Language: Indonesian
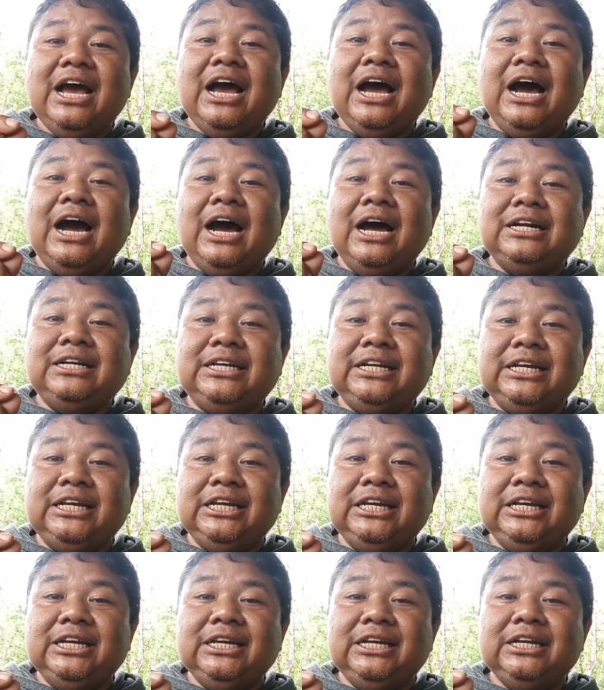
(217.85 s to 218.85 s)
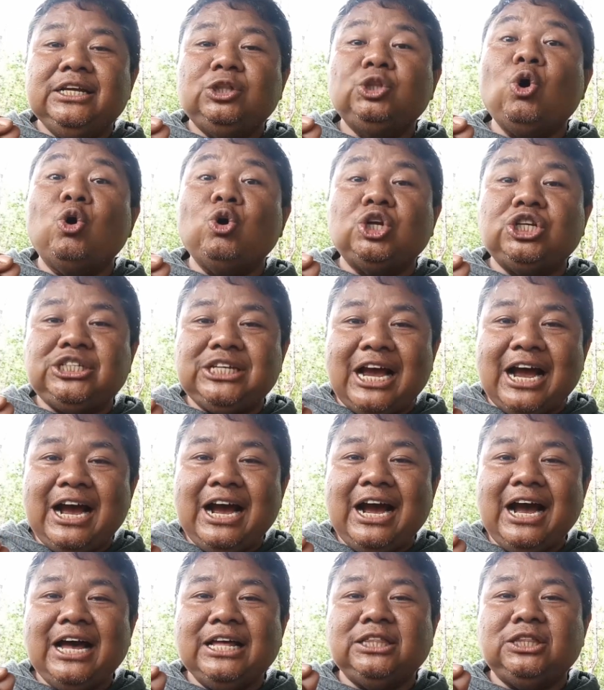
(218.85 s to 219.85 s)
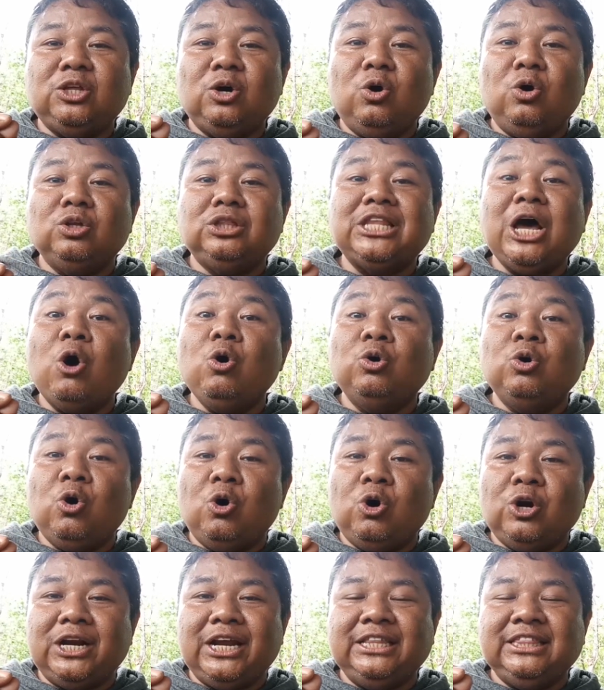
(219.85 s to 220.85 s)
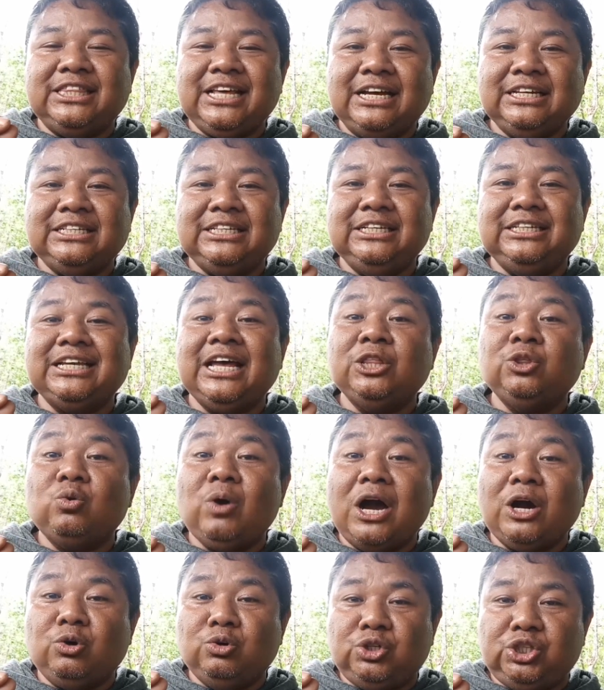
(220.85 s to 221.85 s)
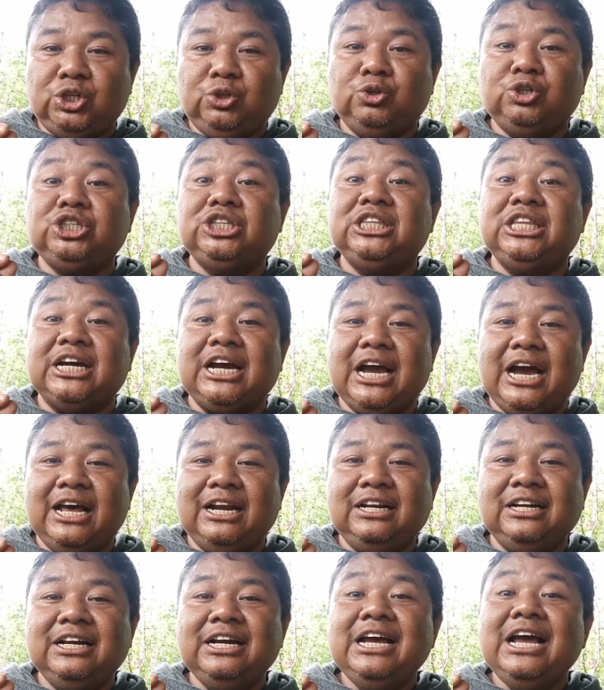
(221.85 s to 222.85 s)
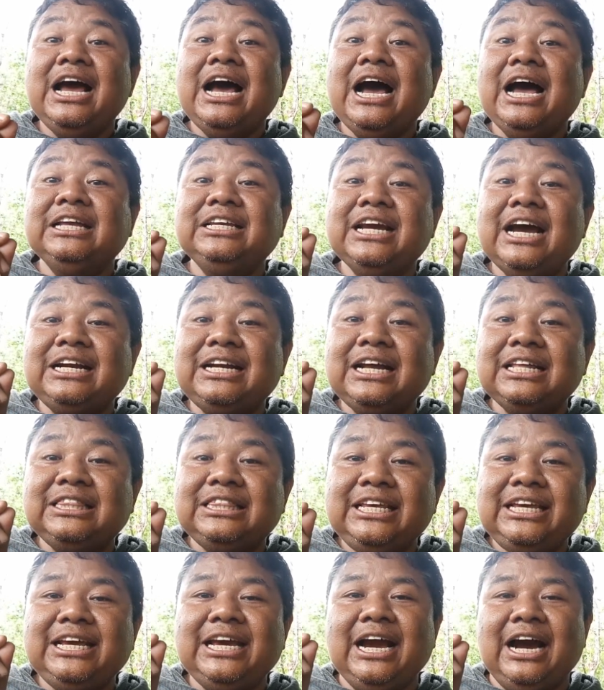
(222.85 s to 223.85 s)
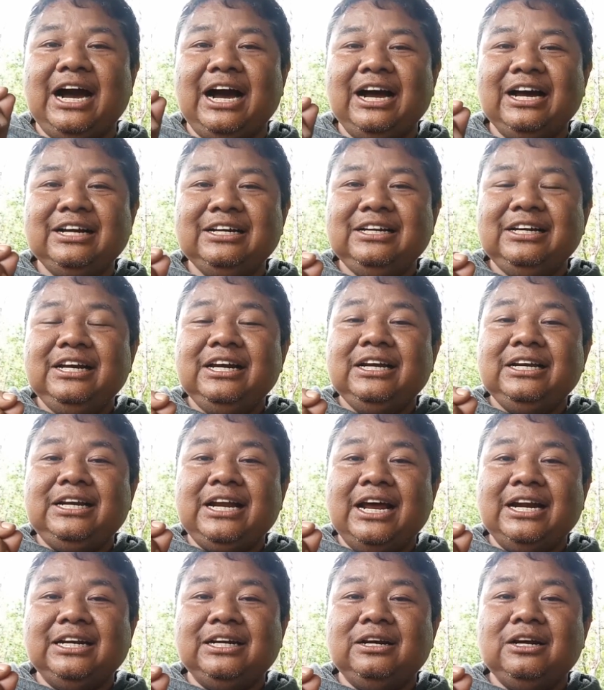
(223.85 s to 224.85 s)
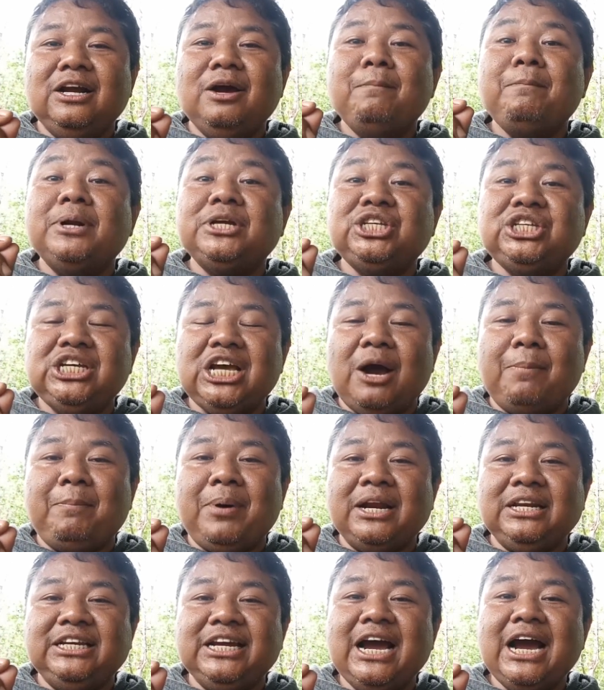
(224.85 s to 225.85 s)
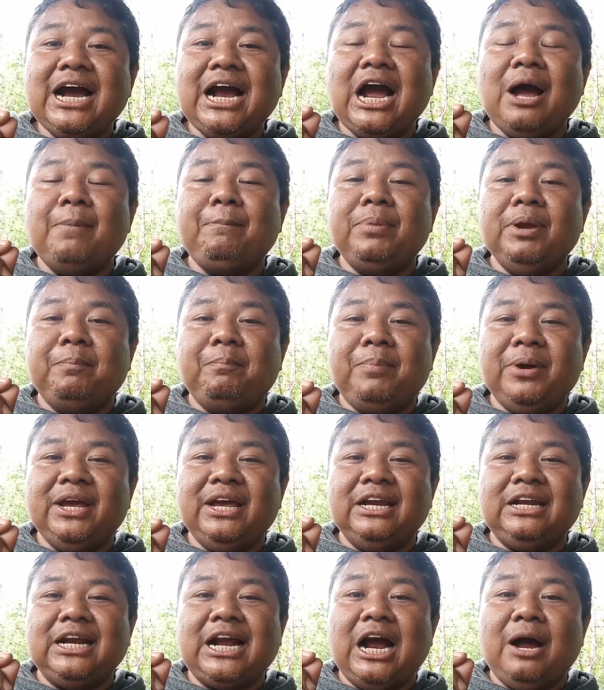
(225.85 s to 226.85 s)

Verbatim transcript: eh, di Torsa atau tahun orientasi Santo Agustinus Tegal hanya ada tiga dan persiapannya KPP